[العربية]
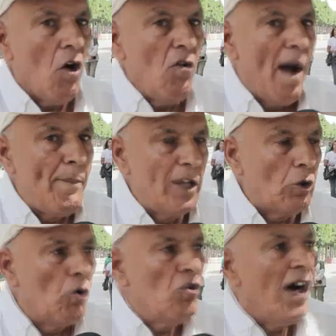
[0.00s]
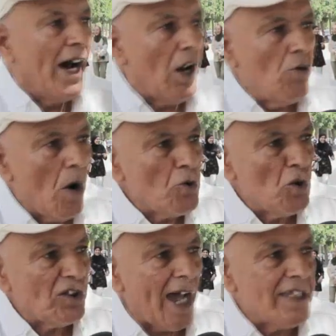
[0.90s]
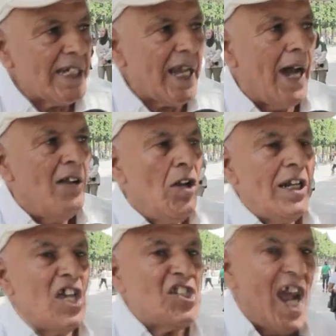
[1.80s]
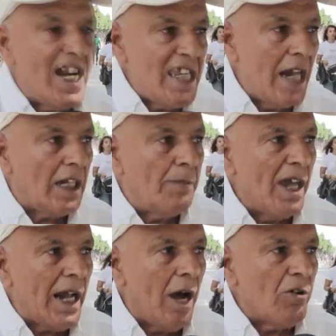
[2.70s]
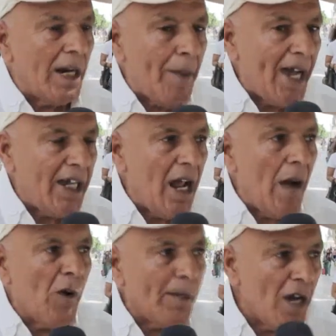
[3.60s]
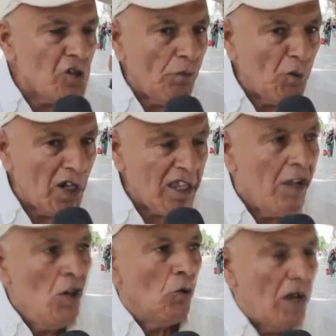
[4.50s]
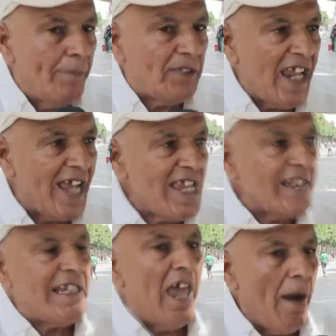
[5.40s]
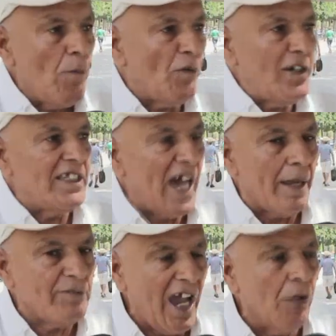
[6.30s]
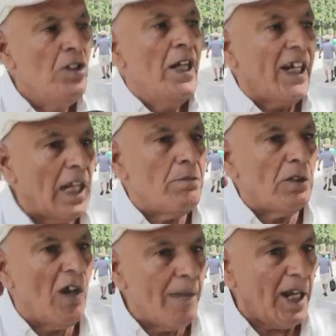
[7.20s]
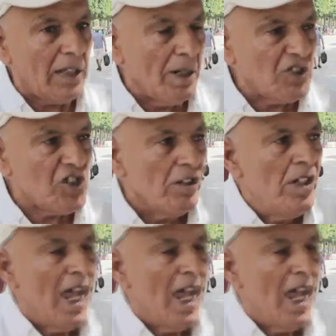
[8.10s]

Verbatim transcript: هو بيدو راهو موجود غاديكا للشهريه الكبيره والاربعه كراب واربعه شفوريه والامتيازات لا يهمه في الاداره نتاعو خدمت ولا ما خدمتش